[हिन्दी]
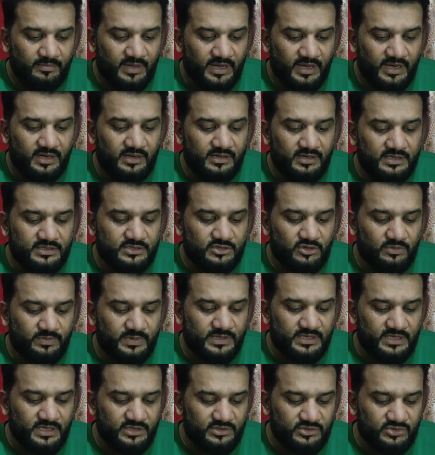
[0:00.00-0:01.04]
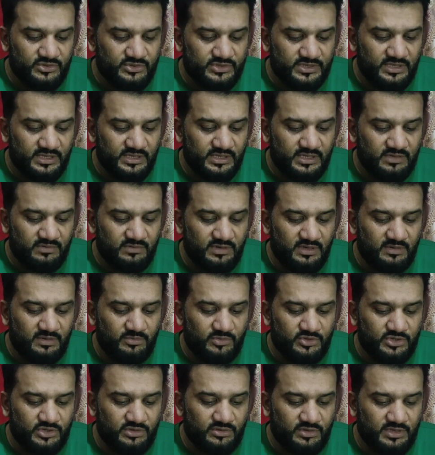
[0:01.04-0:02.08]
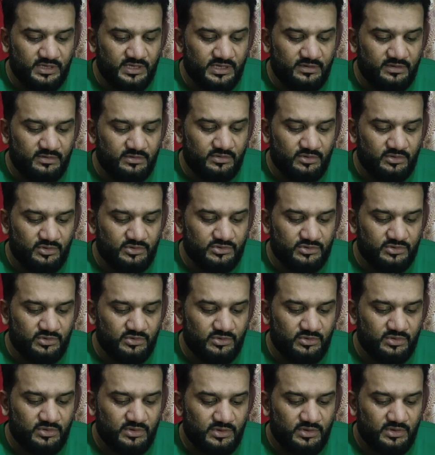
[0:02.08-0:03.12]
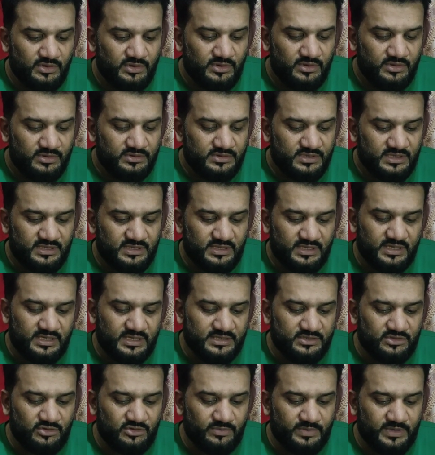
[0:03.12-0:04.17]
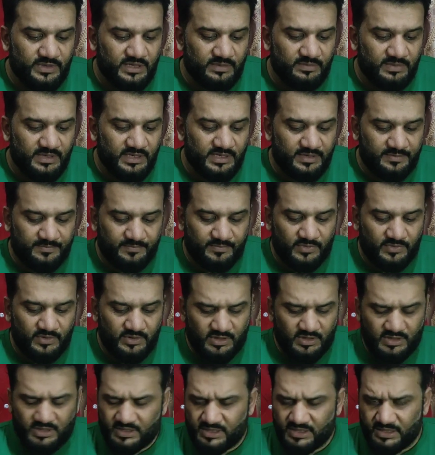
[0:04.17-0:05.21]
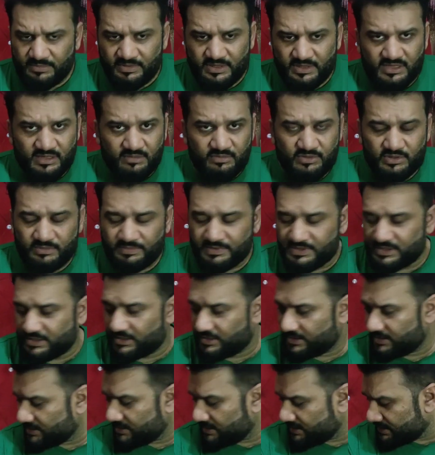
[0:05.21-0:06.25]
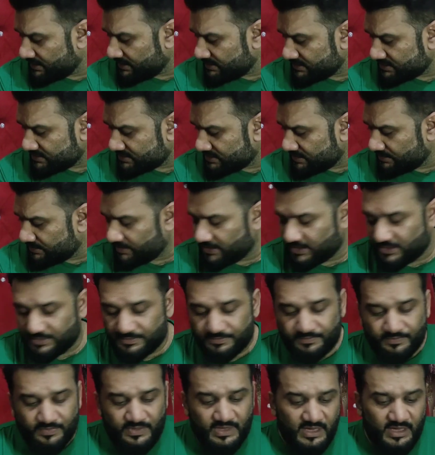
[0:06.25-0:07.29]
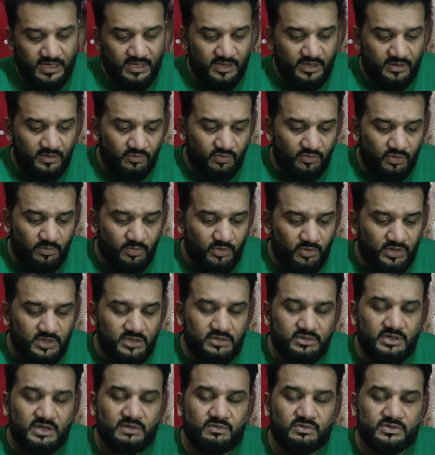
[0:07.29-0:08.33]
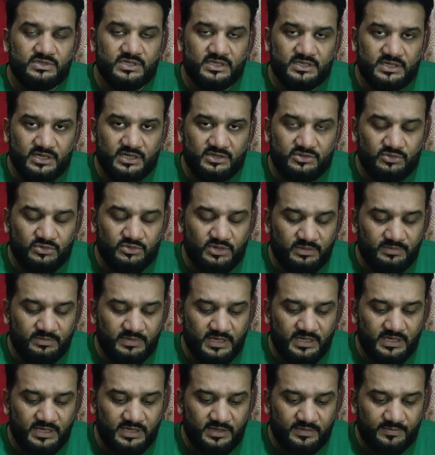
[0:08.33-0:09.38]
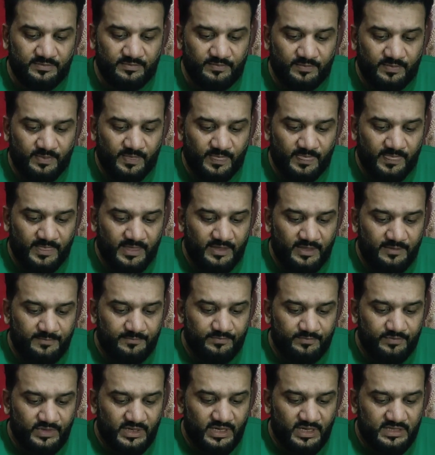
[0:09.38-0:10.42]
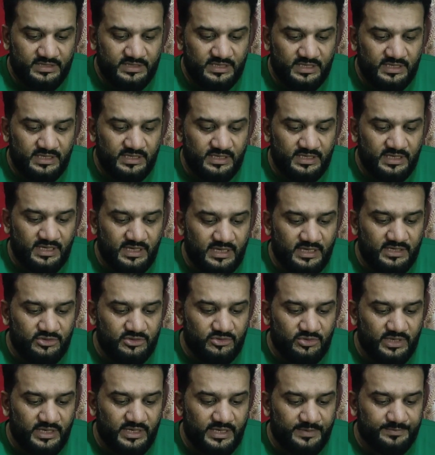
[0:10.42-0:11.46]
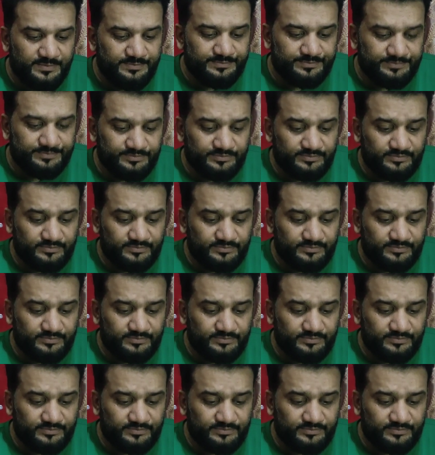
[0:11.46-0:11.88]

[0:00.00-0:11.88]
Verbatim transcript: बहरहाल इसके ऊपर तीन सौ अस्सी लिखी हुई है मुझे तो ये दो सौ सत्तर या अस्सी रुपये का मिला है इकट्ठा बिल था मुझे पता नहीं है लेकिन सस्ता मिला है वो बोटल जो है वो सत्रह सौ की मिली है अच्छा ये जो है